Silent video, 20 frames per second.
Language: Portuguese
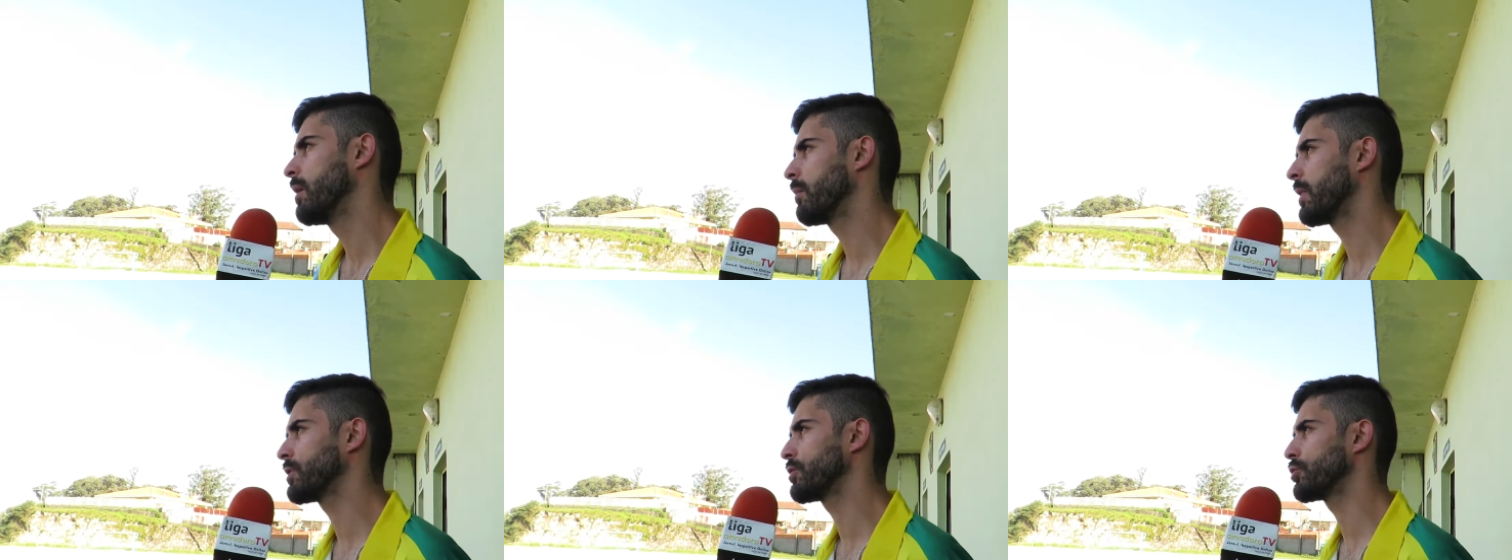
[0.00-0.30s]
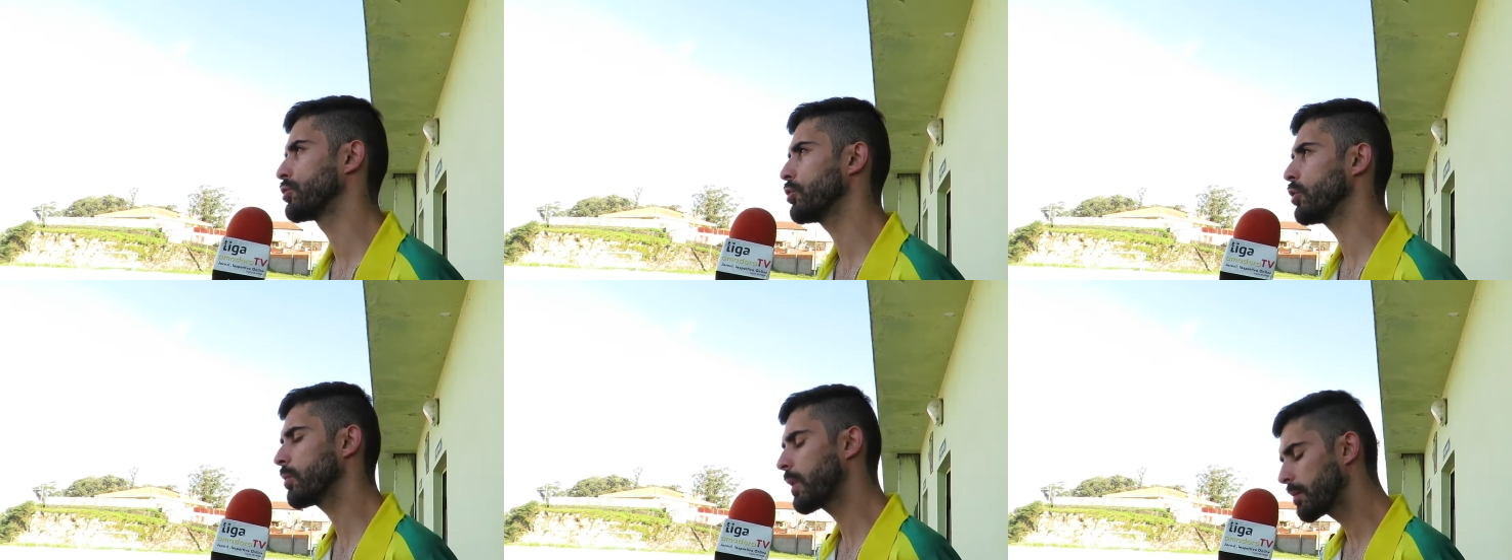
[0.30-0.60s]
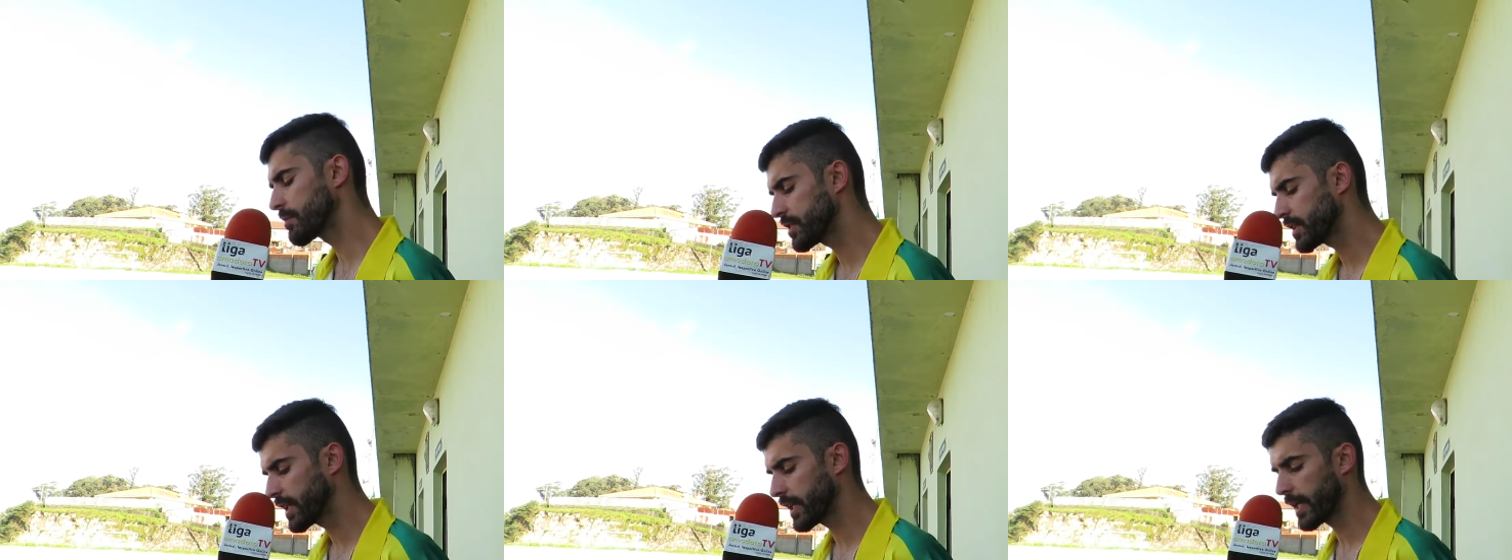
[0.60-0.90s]
Mais um jogo,
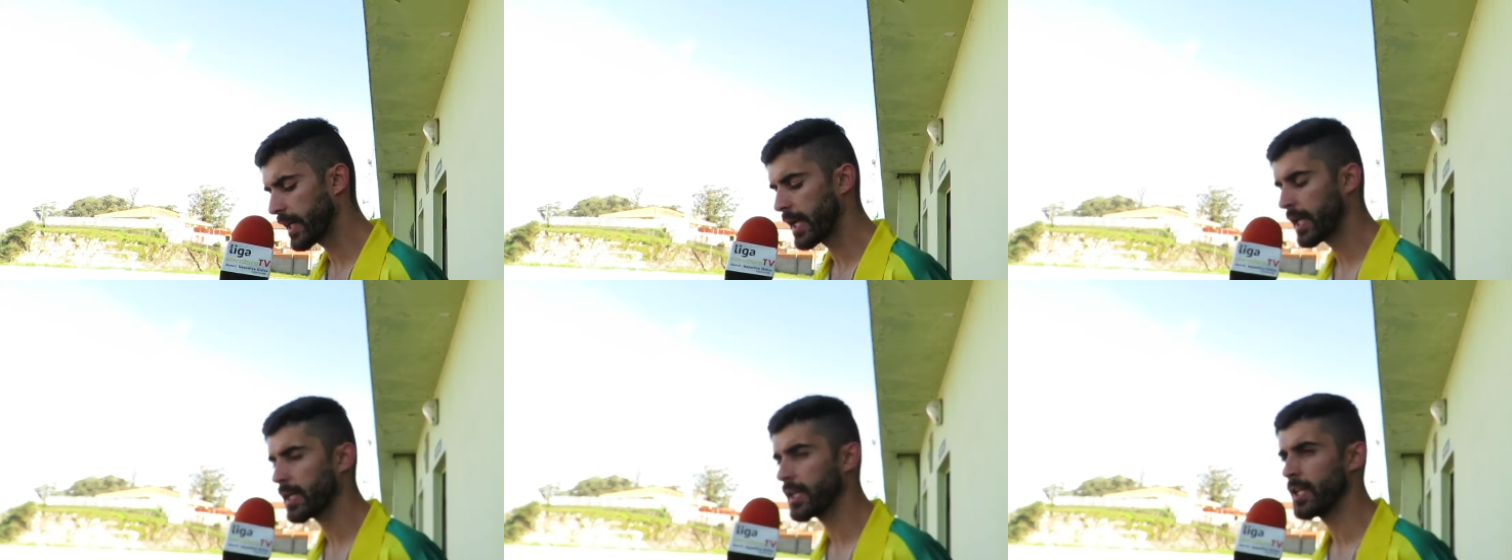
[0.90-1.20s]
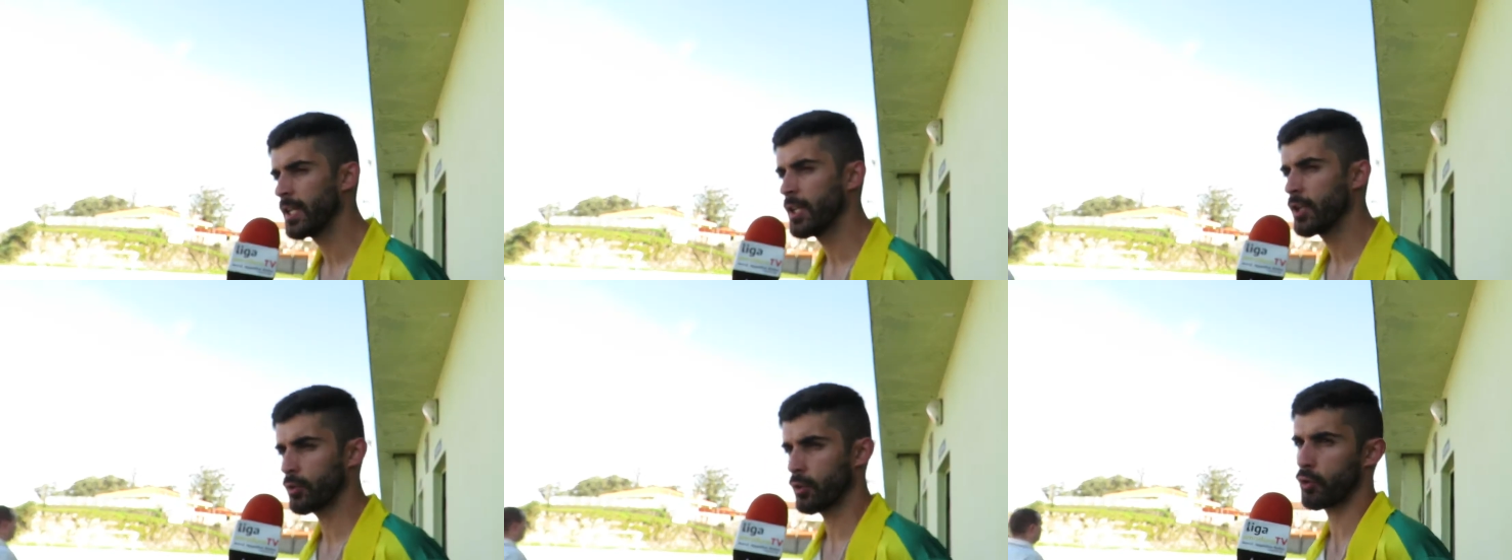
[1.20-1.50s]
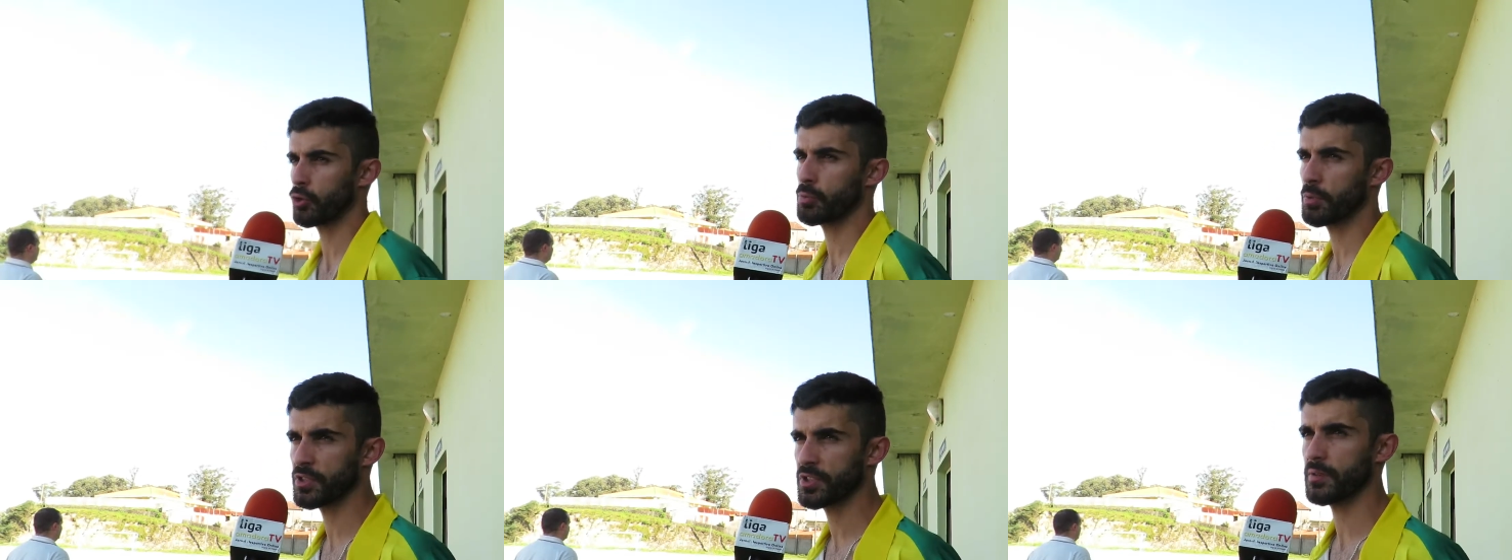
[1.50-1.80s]
vamos encarar,
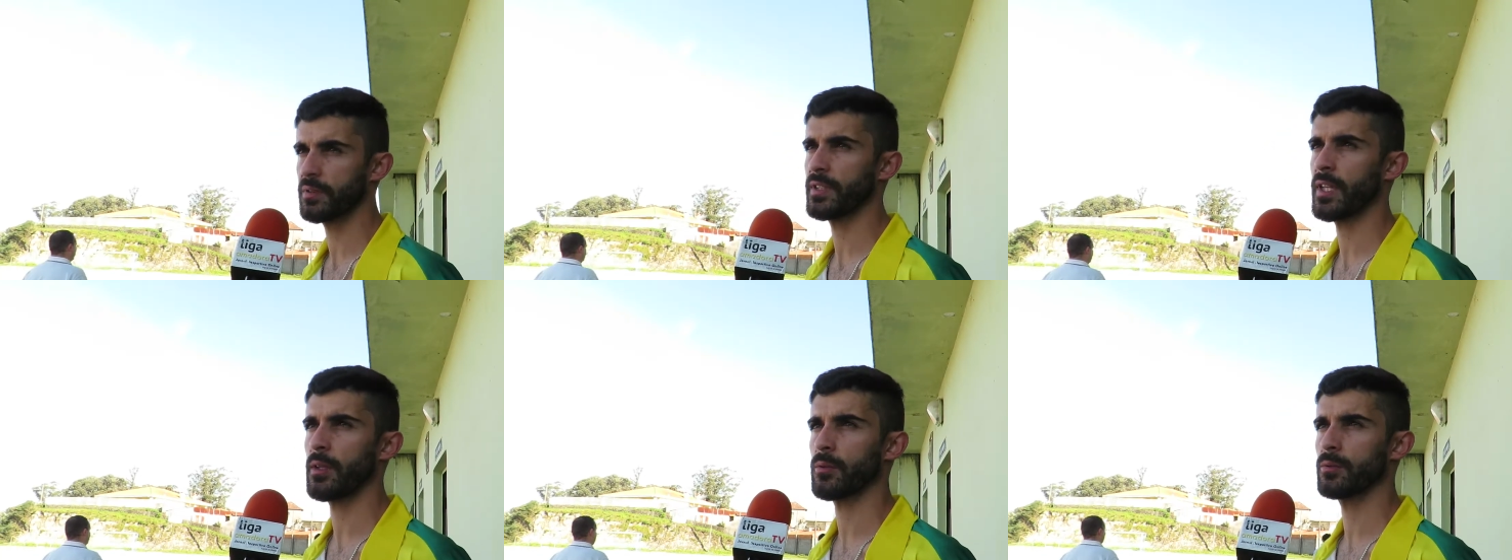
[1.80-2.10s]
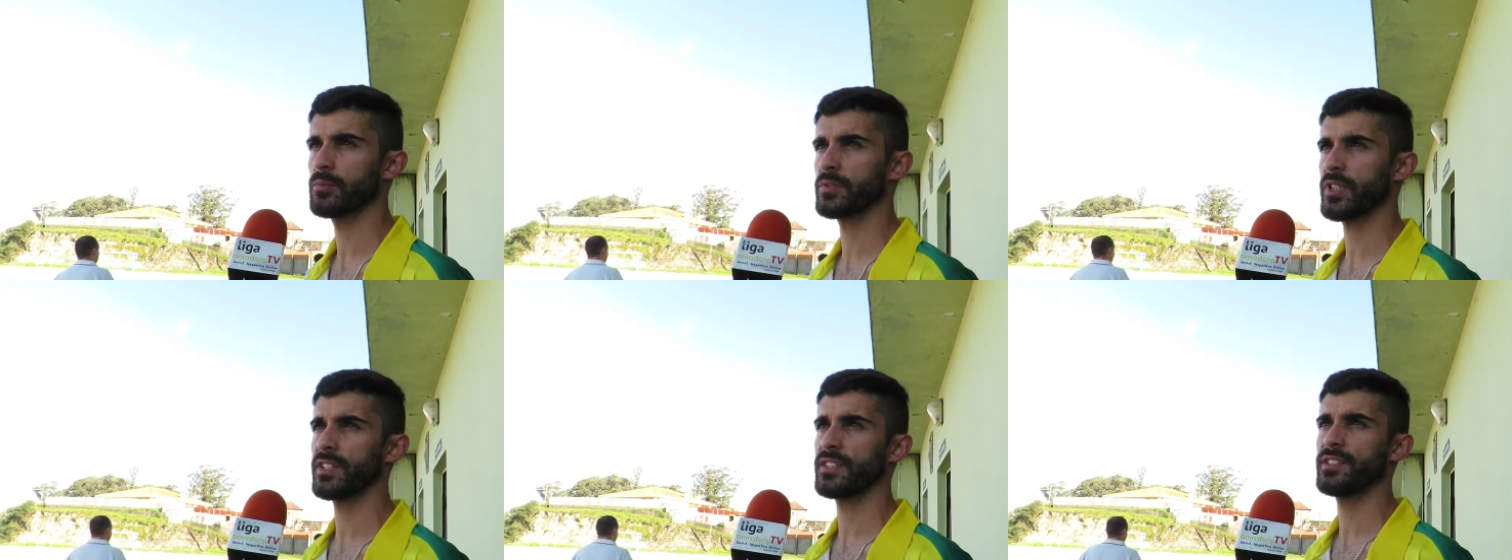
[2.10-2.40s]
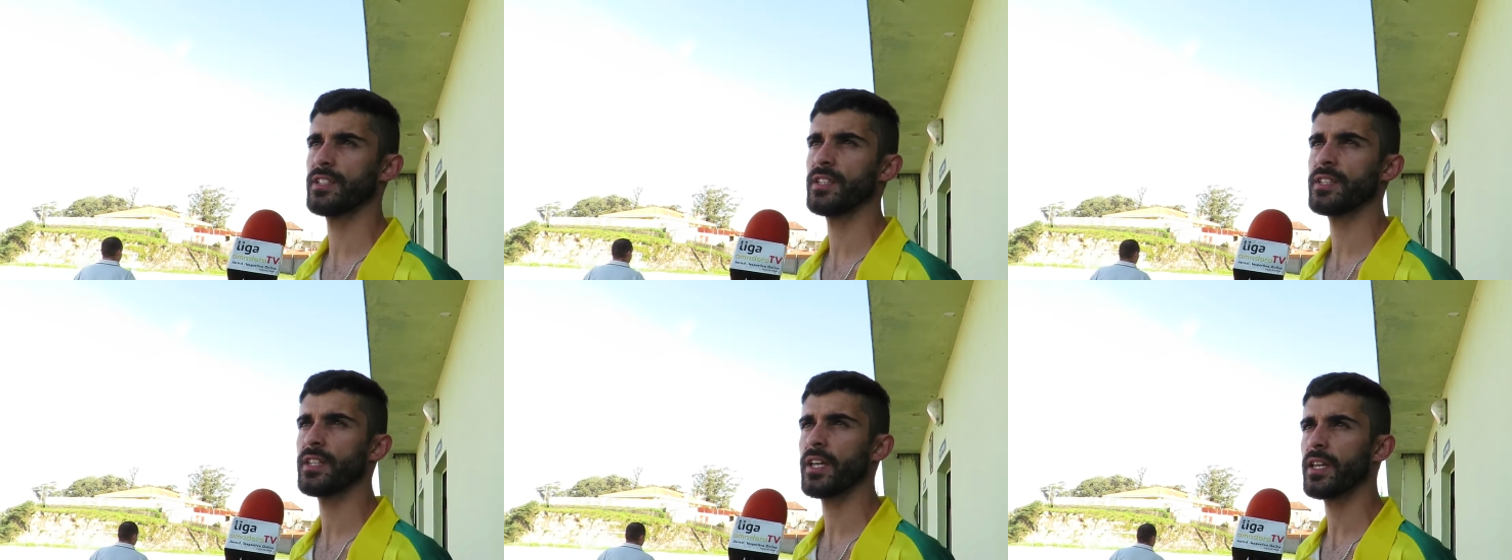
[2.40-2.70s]
com responsabilidade como tem
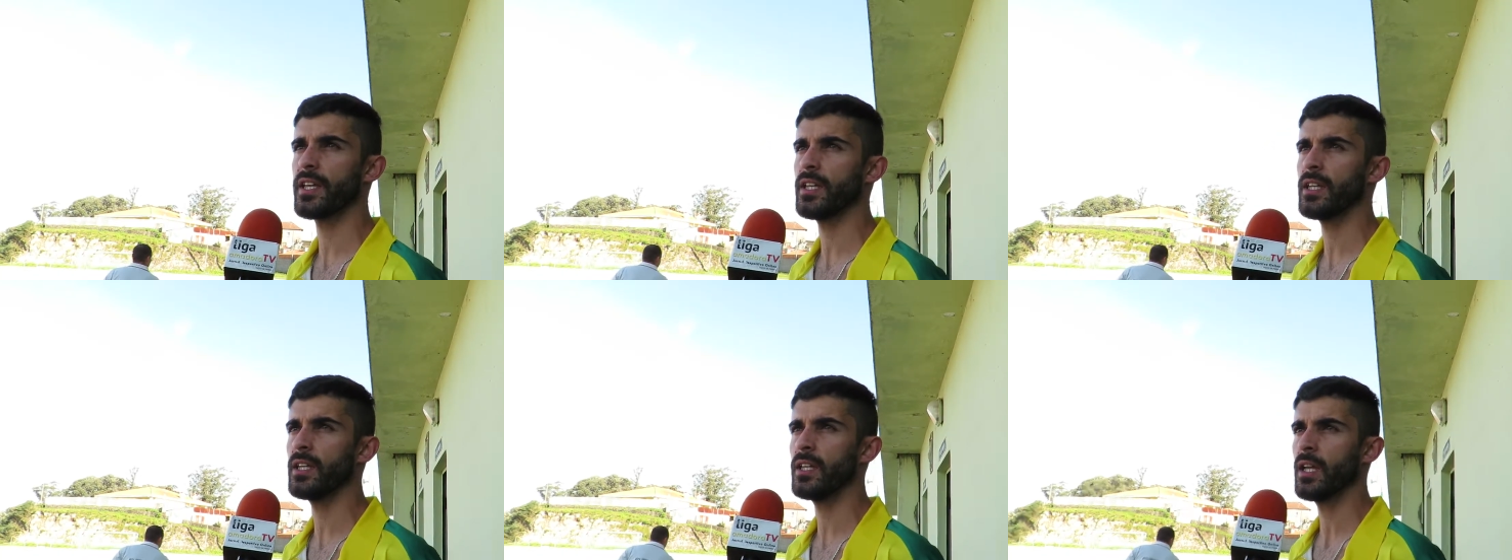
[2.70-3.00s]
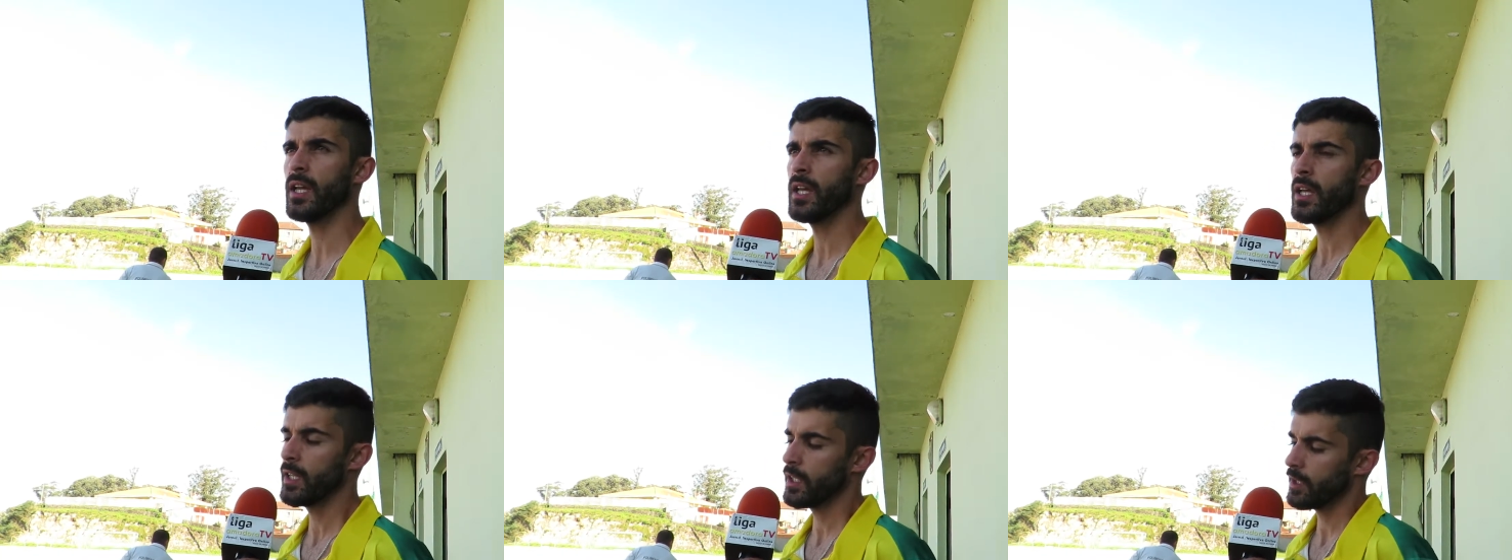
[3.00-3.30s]
sido até aqui,